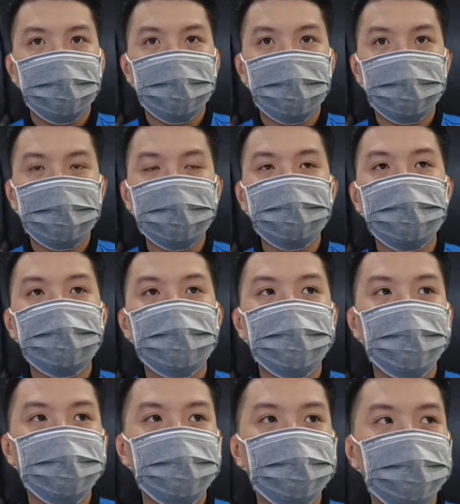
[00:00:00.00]
ờ, nhắn tin
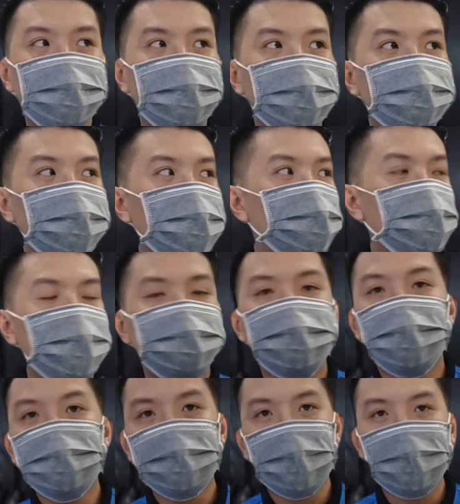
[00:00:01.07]
zalo với mình là ngày mai em lại em
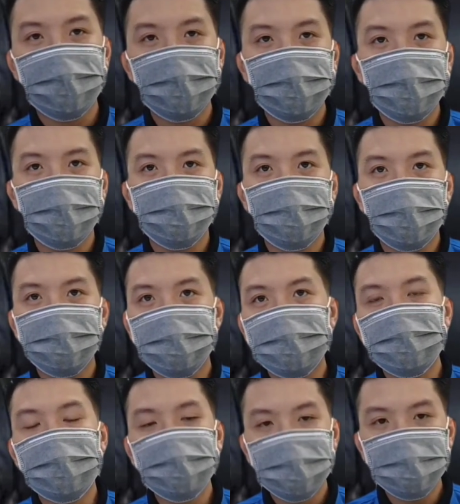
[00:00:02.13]
đổi xe gì đó em lại em
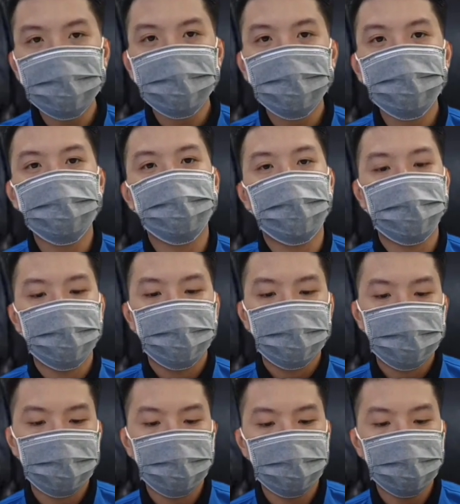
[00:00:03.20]
định giá trước ví dụ vậy
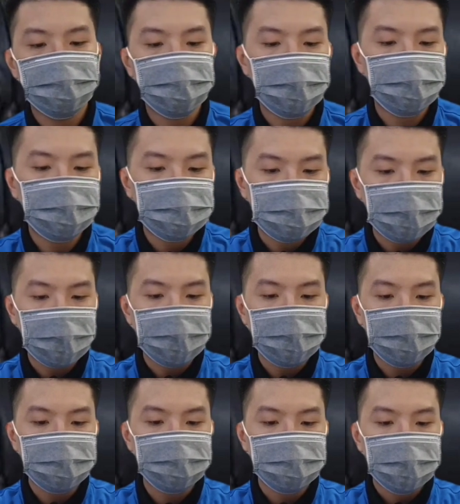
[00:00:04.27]
thì ok mình
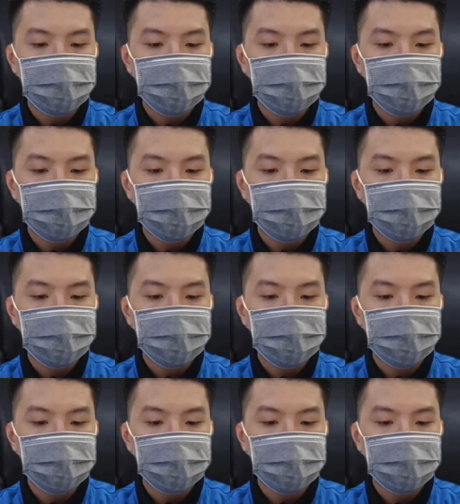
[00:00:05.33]
sẽ